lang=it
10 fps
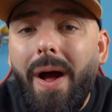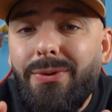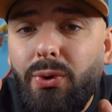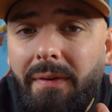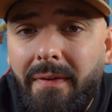
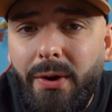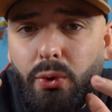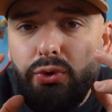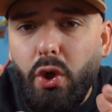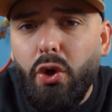quando
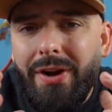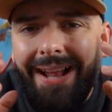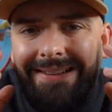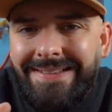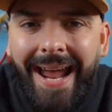avevano un dolore
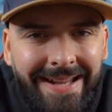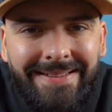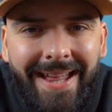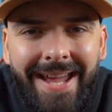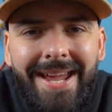al
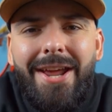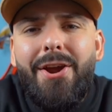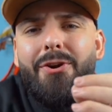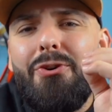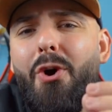
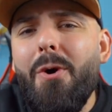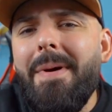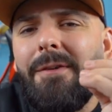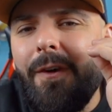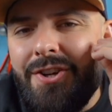dente,
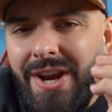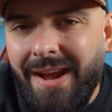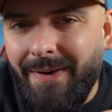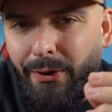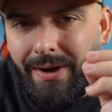come
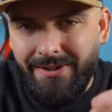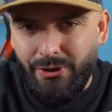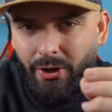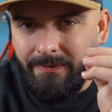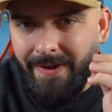facevano a
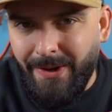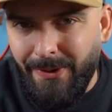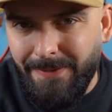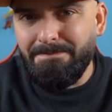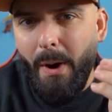
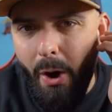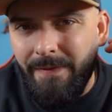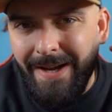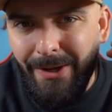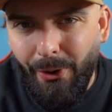risolverlo? Poveri